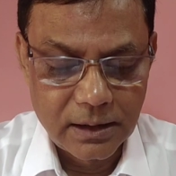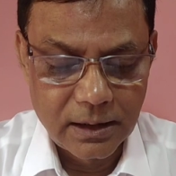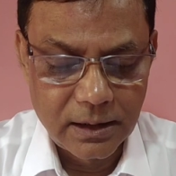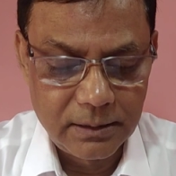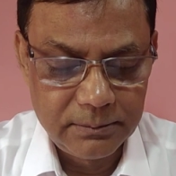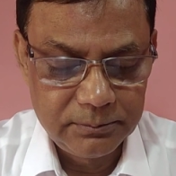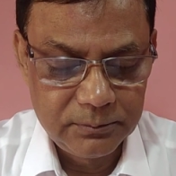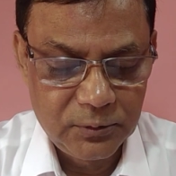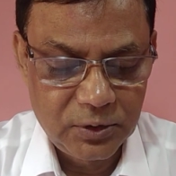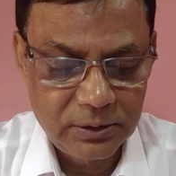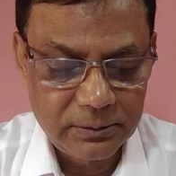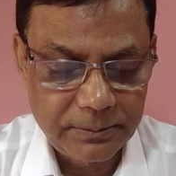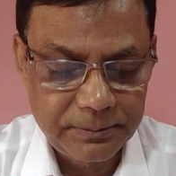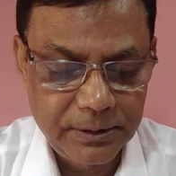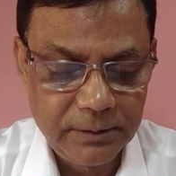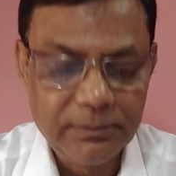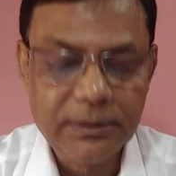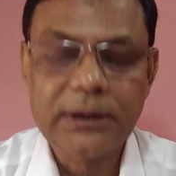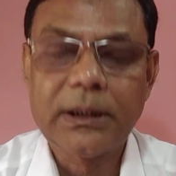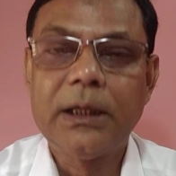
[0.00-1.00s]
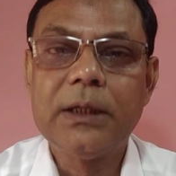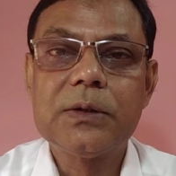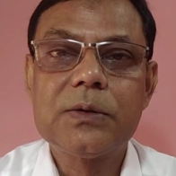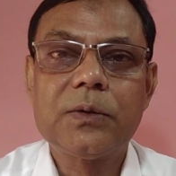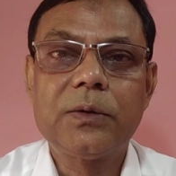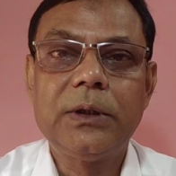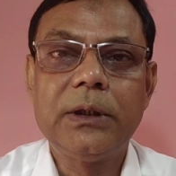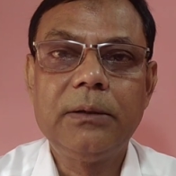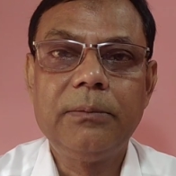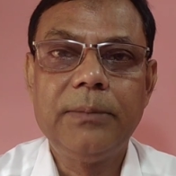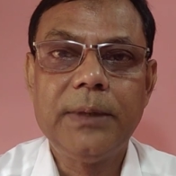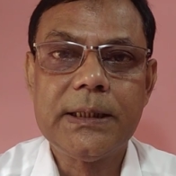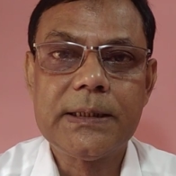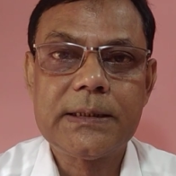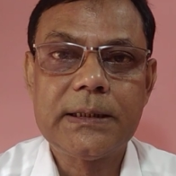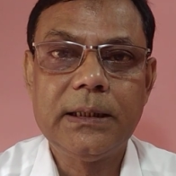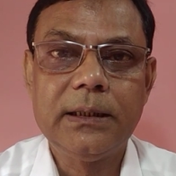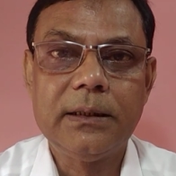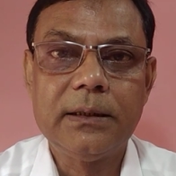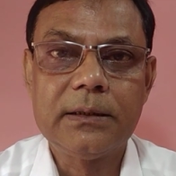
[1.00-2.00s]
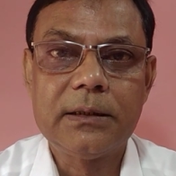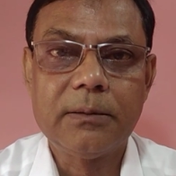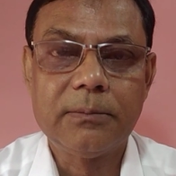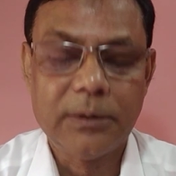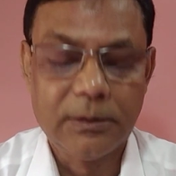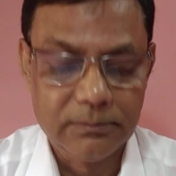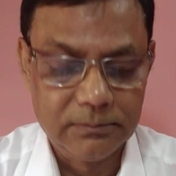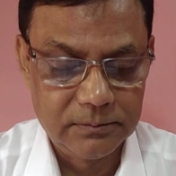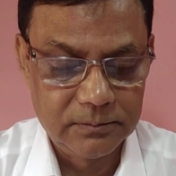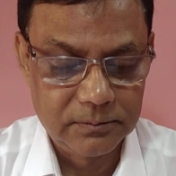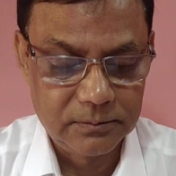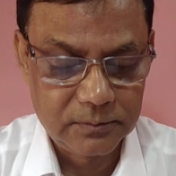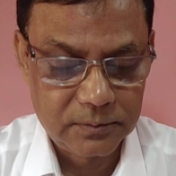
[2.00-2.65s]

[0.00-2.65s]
हम जब अपनी मताए सुखन बेचते हैं जब हम